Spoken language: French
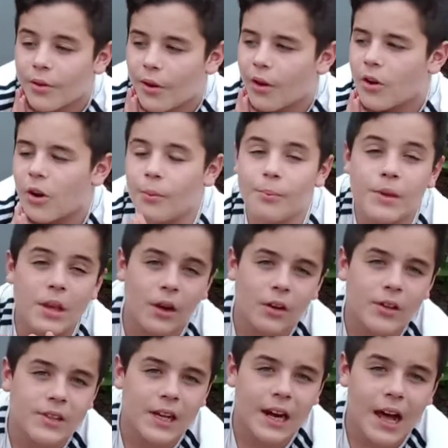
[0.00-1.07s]
encore meilleure
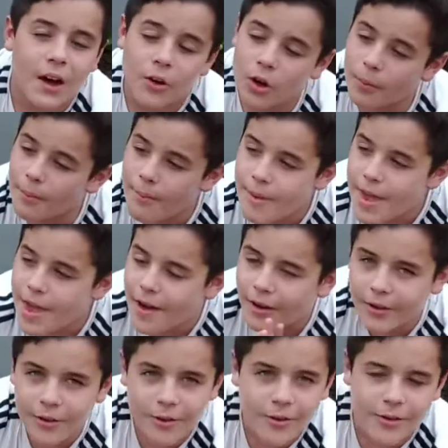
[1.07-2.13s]
que celle-là, encore
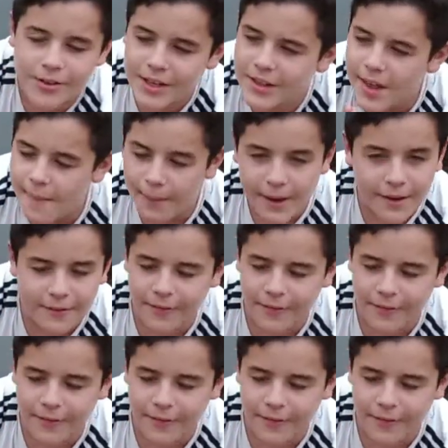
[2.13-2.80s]
meilleure que celle d'après.